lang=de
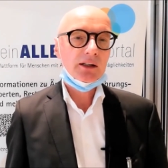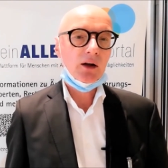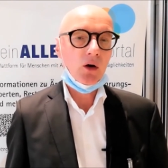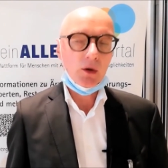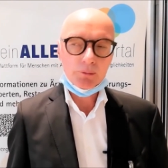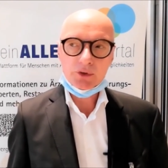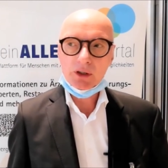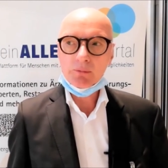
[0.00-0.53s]
der
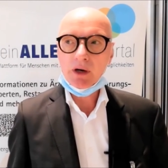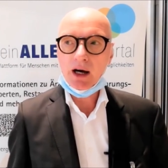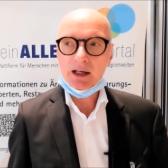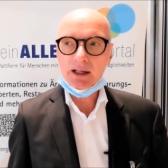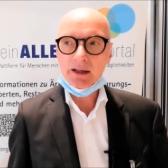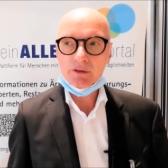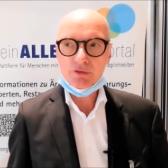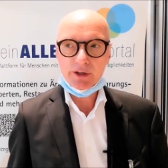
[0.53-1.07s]

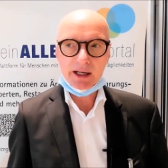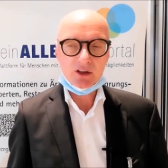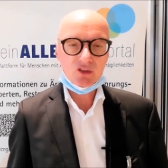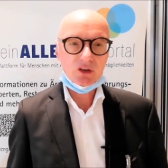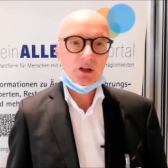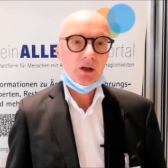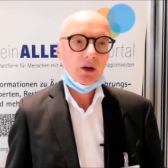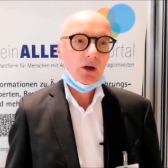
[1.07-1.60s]
optimale
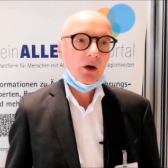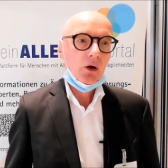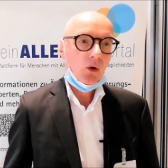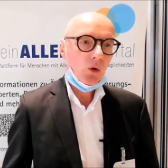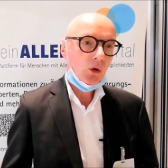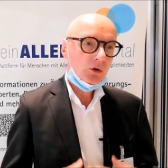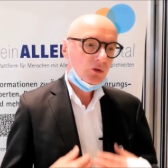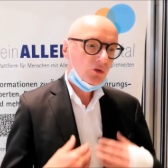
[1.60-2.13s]
Effekt.
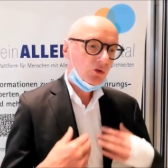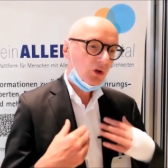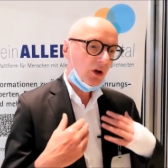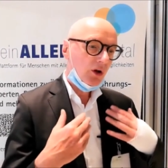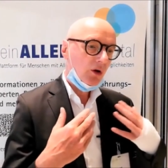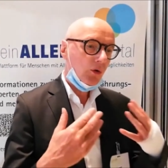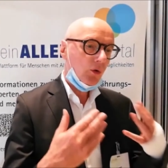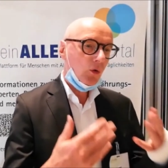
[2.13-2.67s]
Und
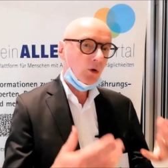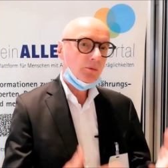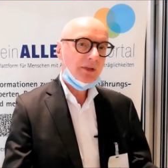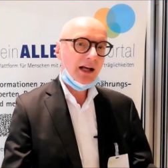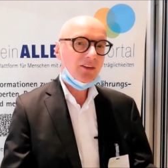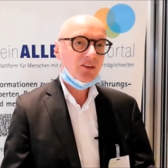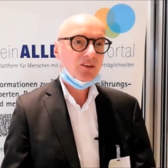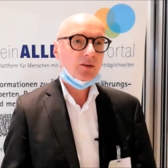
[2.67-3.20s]
äh, um
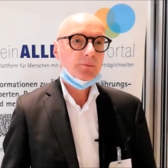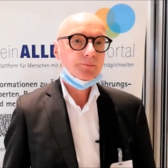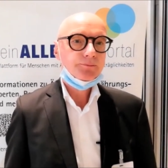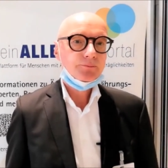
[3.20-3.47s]
das